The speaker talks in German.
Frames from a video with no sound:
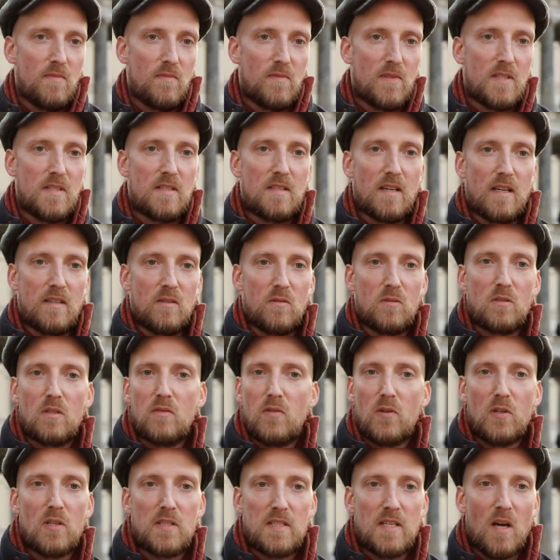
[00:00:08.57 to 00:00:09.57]
Wenn sie einen
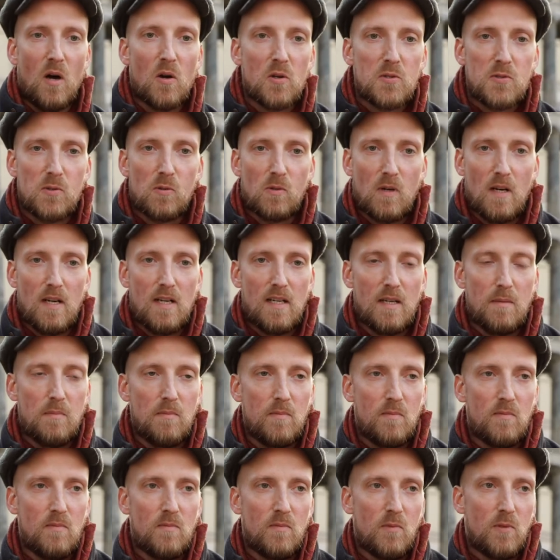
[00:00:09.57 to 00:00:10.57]
ungewöhnlichen Ausdruck
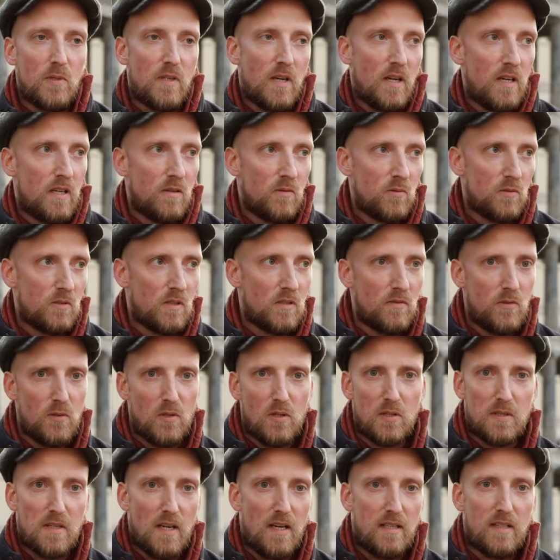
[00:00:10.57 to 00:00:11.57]
haben oder eine
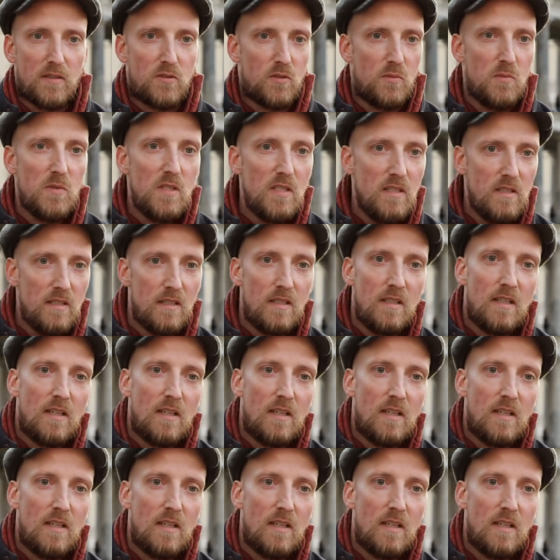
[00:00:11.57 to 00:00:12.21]
ungewöhnliche Anatomie.